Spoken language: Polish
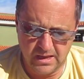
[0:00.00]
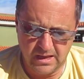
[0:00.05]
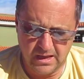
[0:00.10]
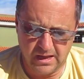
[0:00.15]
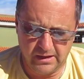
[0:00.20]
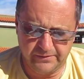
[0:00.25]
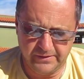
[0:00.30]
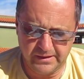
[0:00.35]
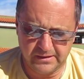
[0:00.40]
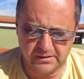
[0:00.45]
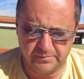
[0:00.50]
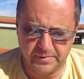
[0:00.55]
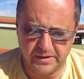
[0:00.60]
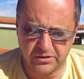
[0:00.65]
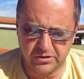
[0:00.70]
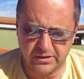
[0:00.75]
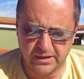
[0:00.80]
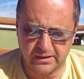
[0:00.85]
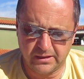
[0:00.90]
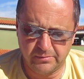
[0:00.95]
A więc
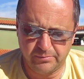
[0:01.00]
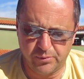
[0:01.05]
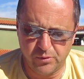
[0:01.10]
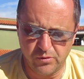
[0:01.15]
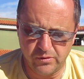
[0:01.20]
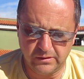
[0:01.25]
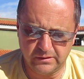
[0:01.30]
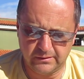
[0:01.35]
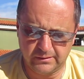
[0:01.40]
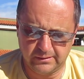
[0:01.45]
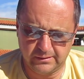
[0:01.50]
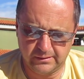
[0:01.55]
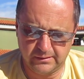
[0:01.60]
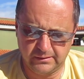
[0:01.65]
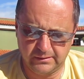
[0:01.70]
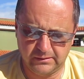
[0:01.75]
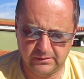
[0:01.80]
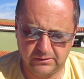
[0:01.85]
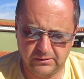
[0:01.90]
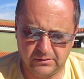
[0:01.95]
pierwszy taki punkt
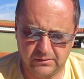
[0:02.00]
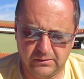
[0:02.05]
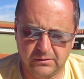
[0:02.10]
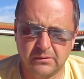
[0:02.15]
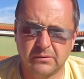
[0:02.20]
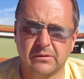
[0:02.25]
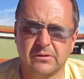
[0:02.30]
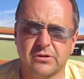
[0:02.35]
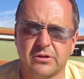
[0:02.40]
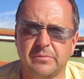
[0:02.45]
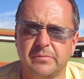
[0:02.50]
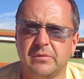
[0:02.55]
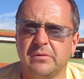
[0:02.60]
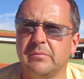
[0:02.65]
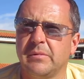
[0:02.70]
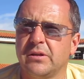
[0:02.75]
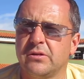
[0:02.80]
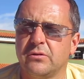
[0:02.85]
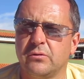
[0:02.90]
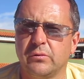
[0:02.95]
y, to, żeby
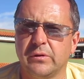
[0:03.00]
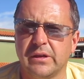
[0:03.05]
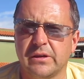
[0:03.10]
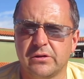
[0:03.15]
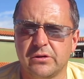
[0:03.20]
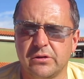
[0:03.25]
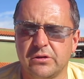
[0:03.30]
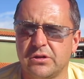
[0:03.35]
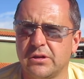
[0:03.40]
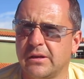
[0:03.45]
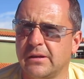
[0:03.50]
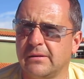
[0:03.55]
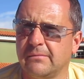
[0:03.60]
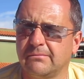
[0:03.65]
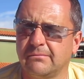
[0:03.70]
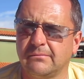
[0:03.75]
mieć długie życie